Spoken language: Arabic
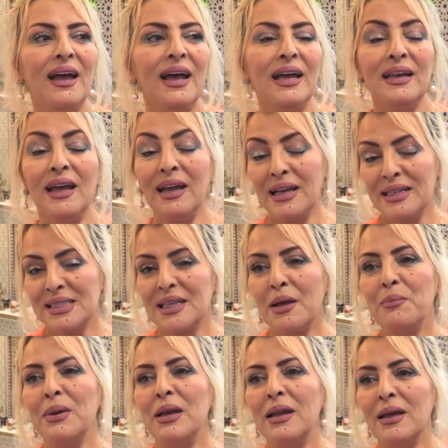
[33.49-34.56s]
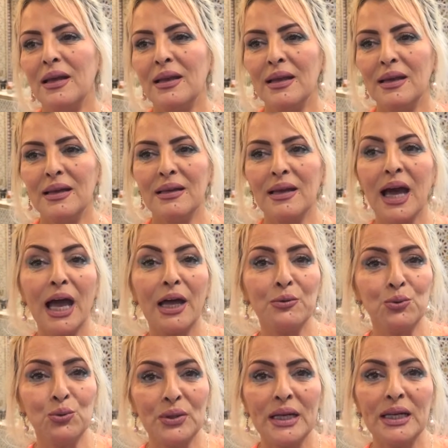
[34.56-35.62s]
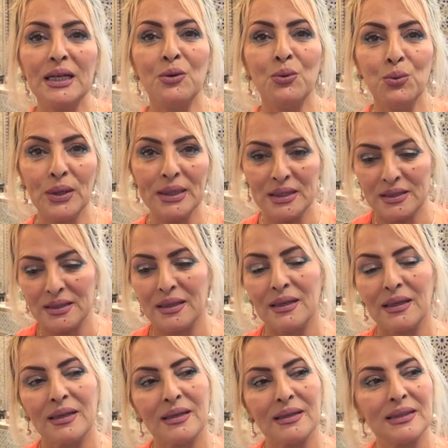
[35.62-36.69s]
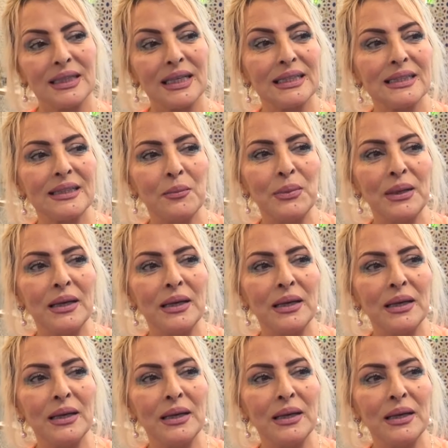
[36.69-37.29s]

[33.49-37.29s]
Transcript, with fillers: على حسب القانون اللي هو تقدم